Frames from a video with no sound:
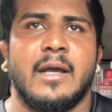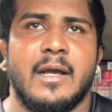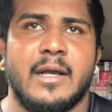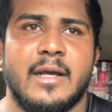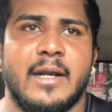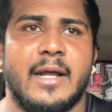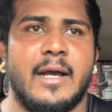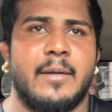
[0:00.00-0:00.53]

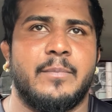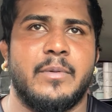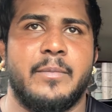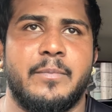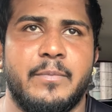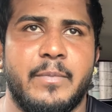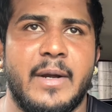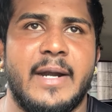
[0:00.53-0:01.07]
अगर आप
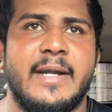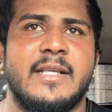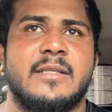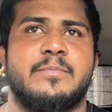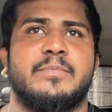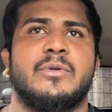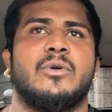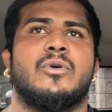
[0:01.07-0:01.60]
पानी
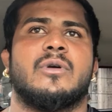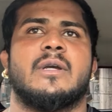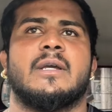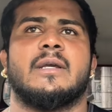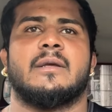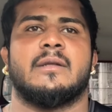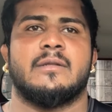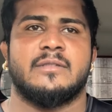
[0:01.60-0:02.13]
पियोगे